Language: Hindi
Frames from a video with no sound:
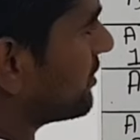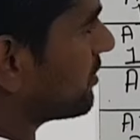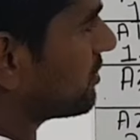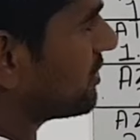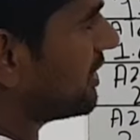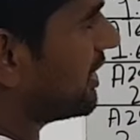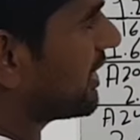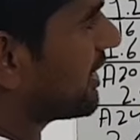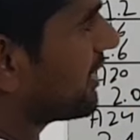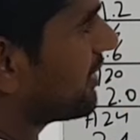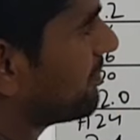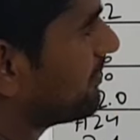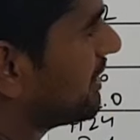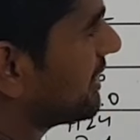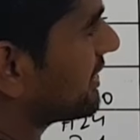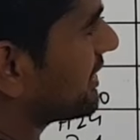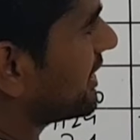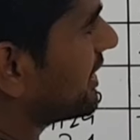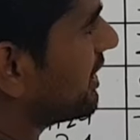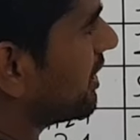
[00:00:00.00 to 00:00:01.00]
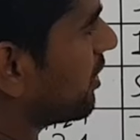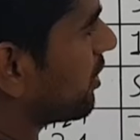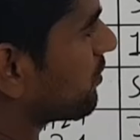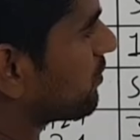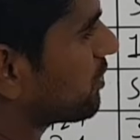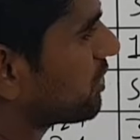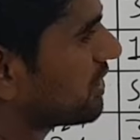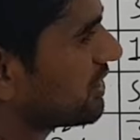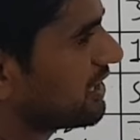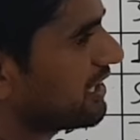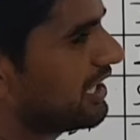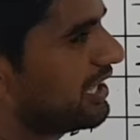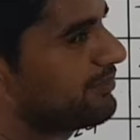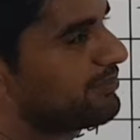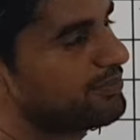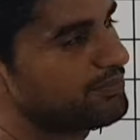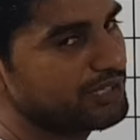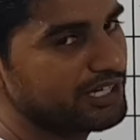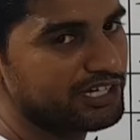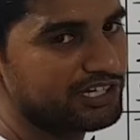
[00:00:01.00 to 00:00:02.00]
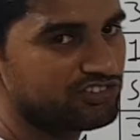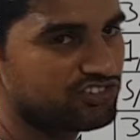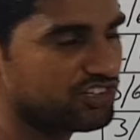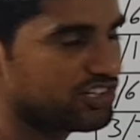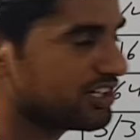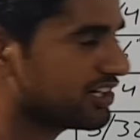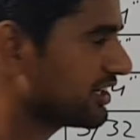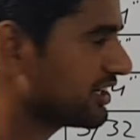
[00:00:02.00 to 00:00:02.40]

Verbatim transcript: नोज़िल अगर हम लेते हैं और वो कितने एम mm तक की शीट